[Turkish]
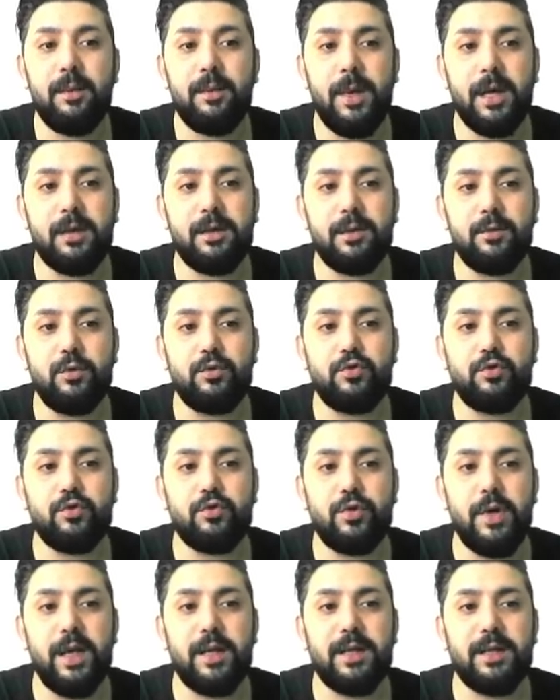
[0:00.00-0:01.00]
Bakın
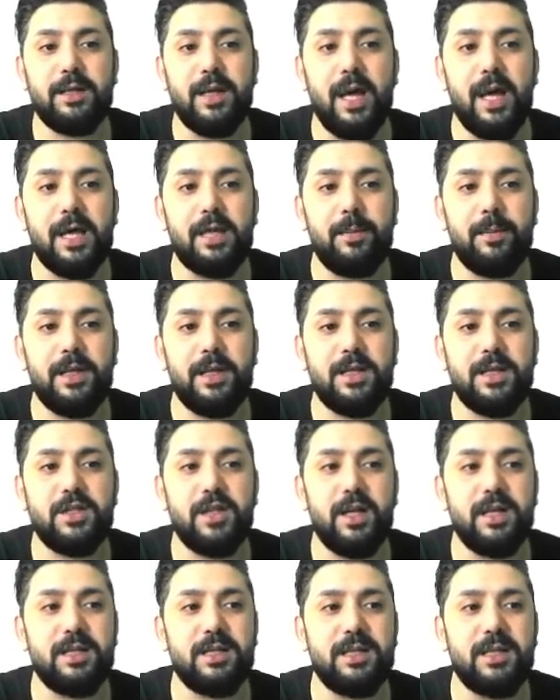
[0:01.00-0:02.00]
düşüşlerde takip
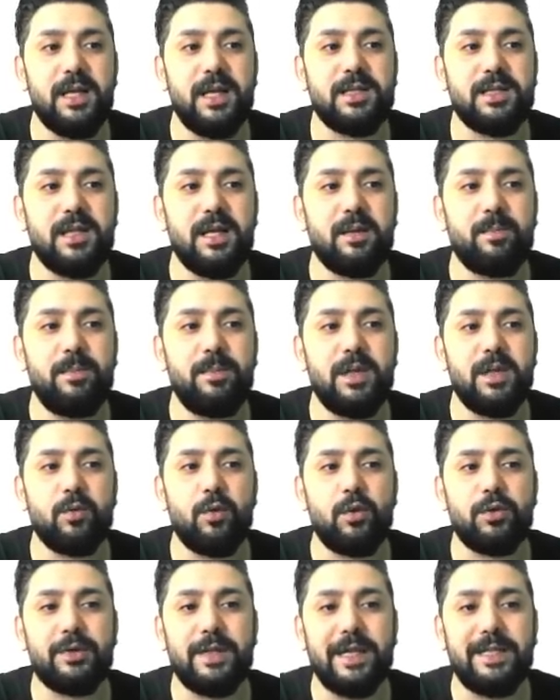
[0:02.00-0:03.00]
edeceğiniz destek
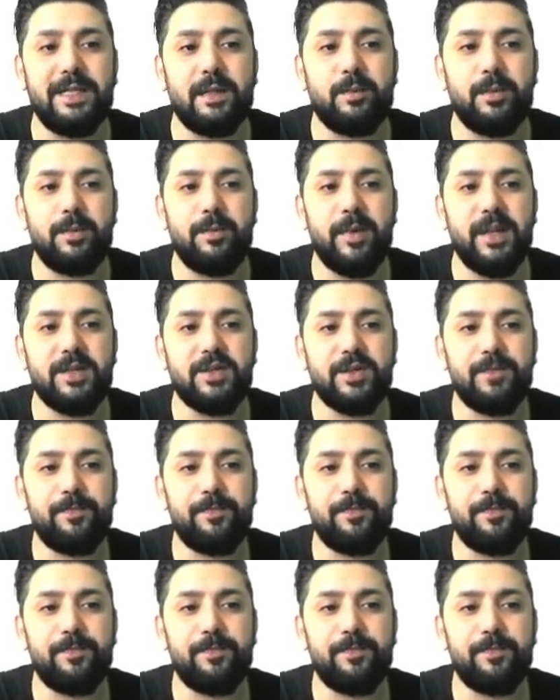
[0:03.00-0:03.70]
1.25